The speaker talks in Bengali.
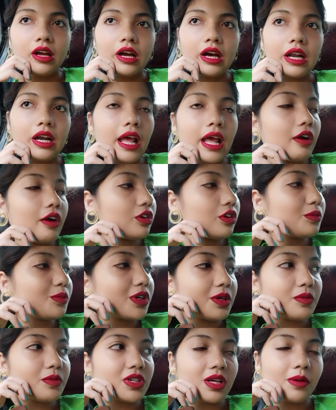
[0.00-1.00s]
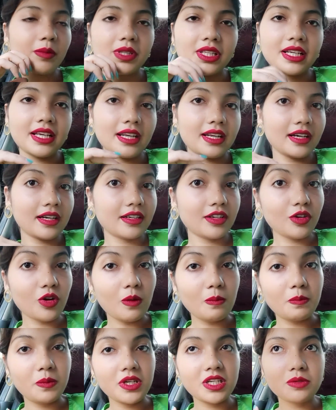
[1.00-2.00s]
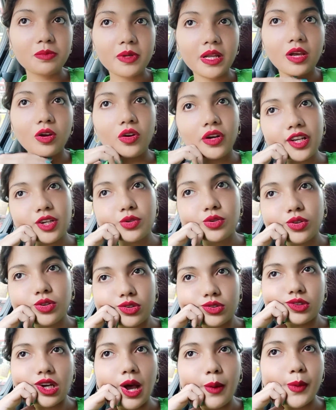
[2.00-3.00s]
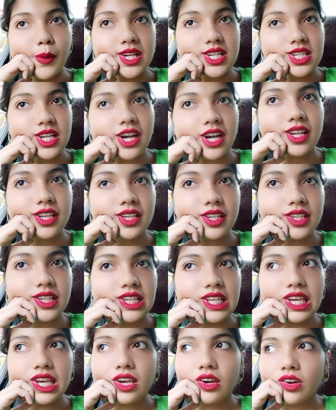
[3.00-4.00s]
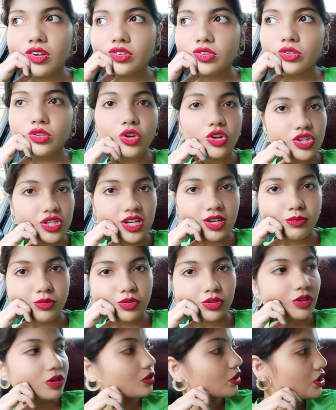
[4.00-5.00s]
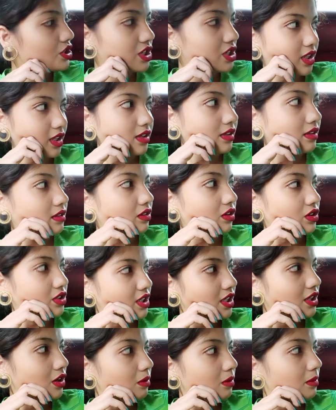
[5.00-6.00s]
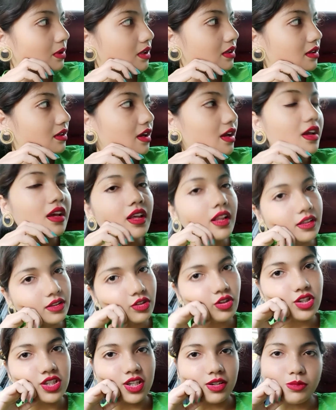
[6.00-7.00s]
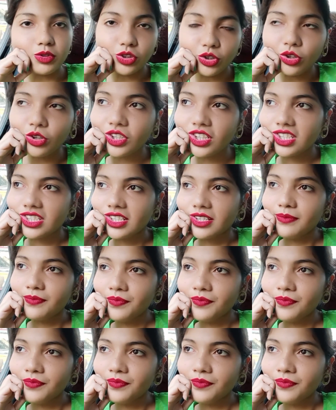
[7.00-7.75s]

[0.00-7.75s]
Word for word: আর এখন মোটামুটি আমাদের কেনাকাটা কমপ্লিট প্রায় অনেকগুলো আমার শাড়ি নিয়ে হয়তো দশটার মতো দশটা দশটাই হবে দশটার মতো হয়েছে